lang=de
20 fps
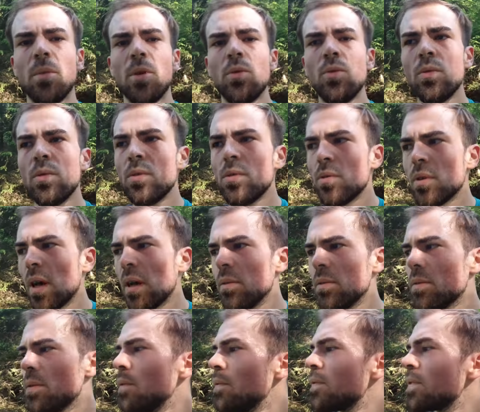Minuten und
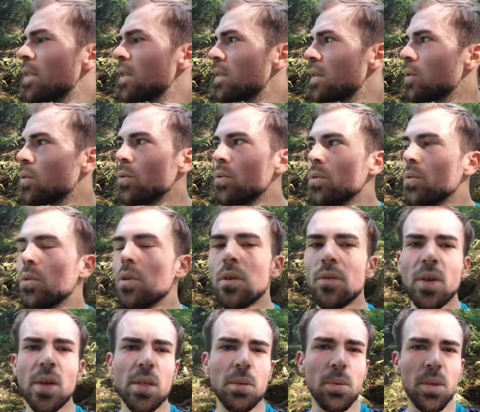51 Sekunden
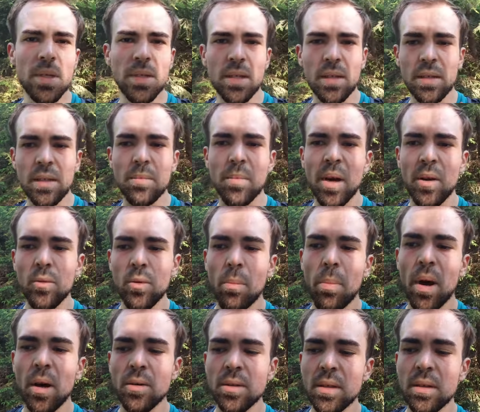unterwegs. Wie gesagt, ich mache nur
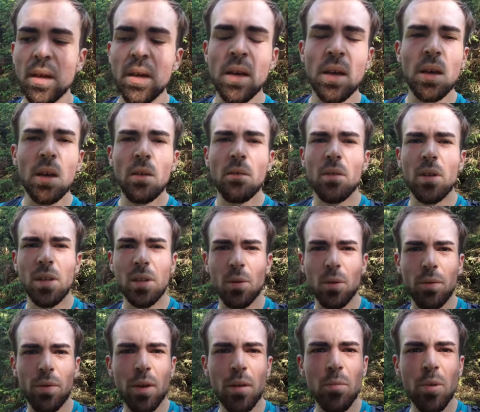Pause, wenn ich
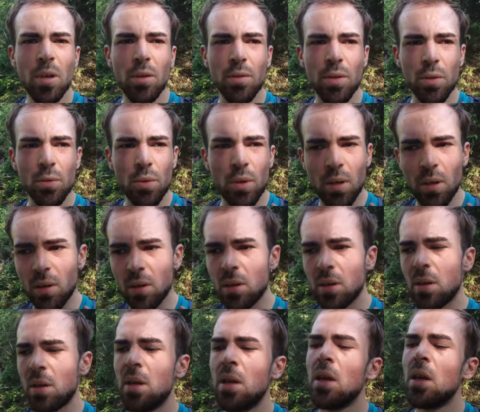auch filme. Ich versuche ja
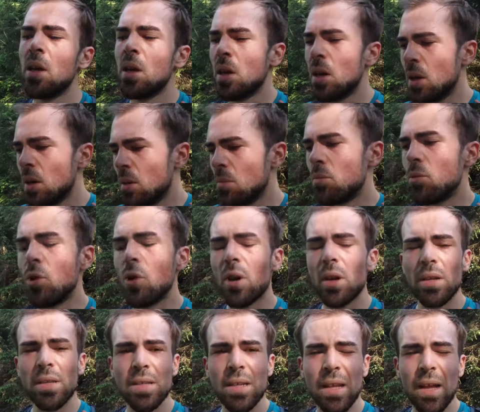
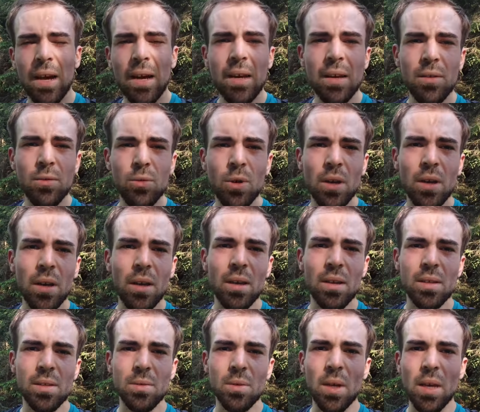möglichst lange
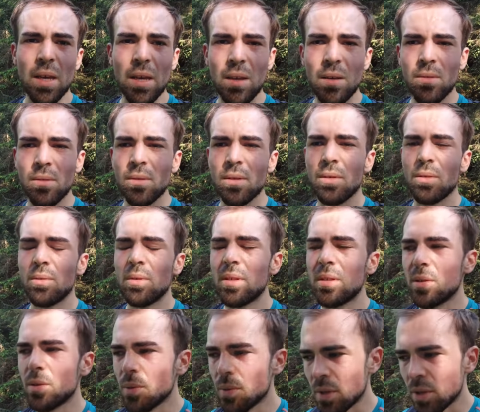durchgängig zu gehen und, und
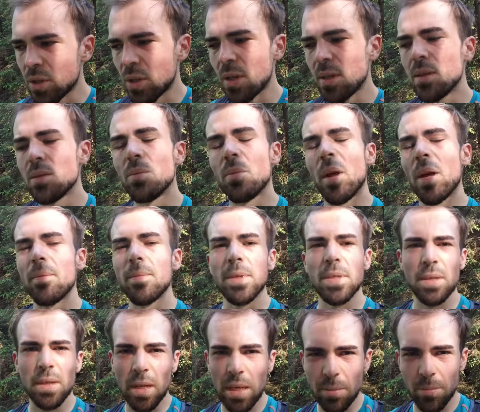nicht zu viel stehen zu bleiben.
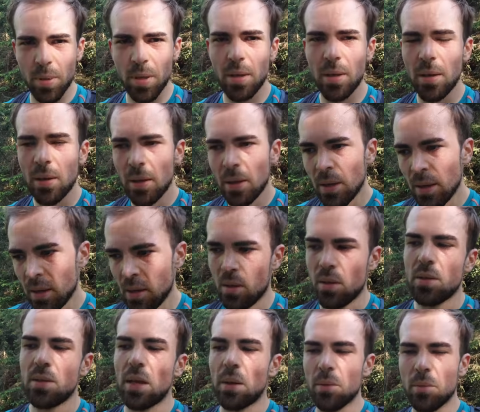Deshalb
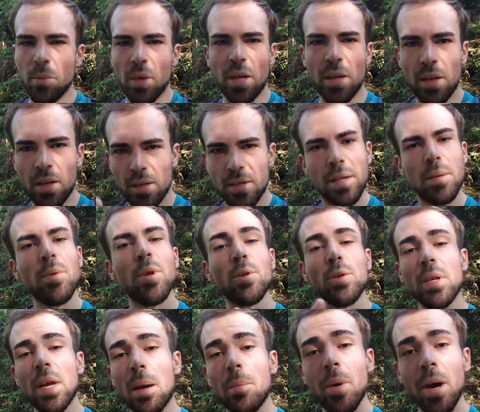habe ich mir gedacht, nehme ich auch
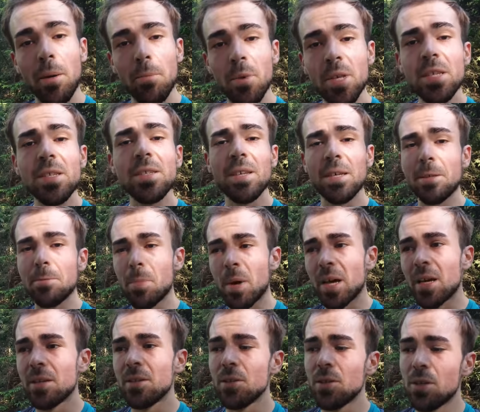die Kamera mit, ist ganz
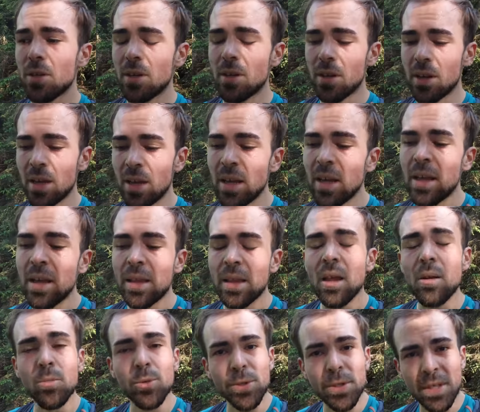praktisch, denn
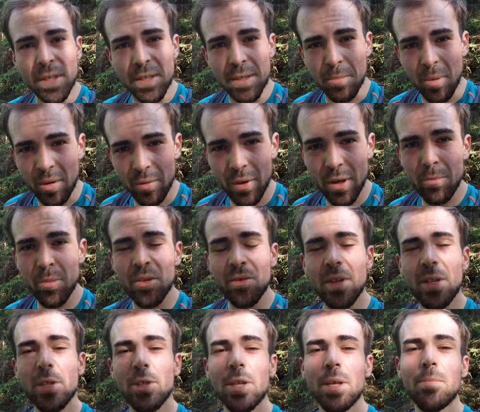dann muss ich jedes Mal filmen,
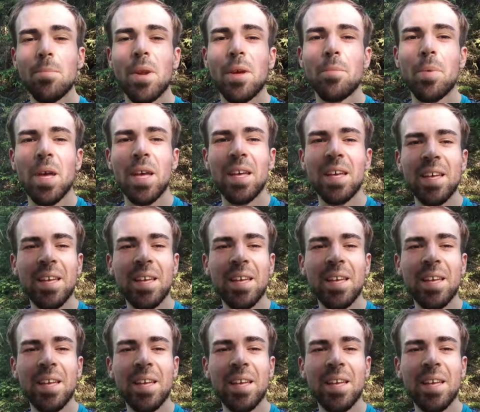wenn ich stehen bleibe.